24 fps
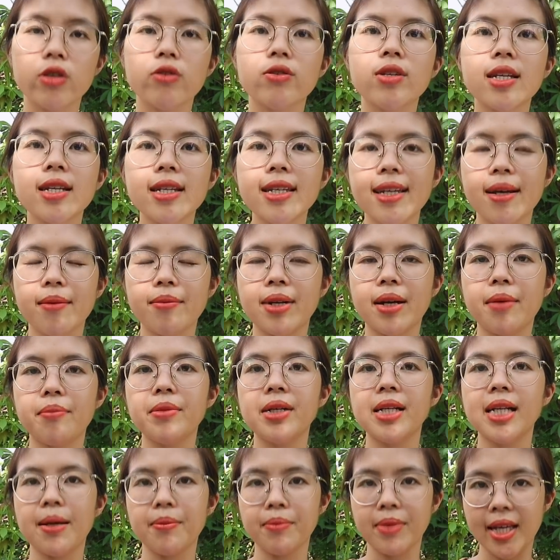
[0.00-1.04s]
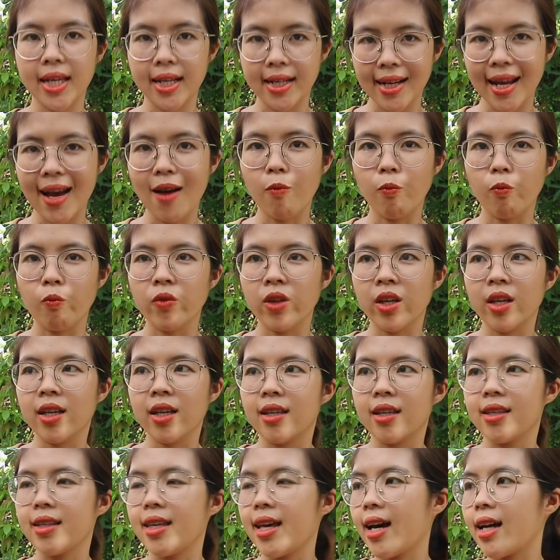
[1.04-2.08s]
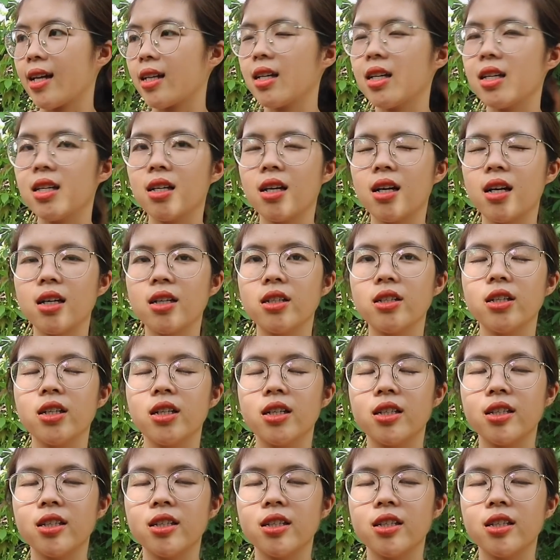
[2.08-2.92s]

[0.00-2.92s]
triệu 955 ngàn đồng Dạ thì à,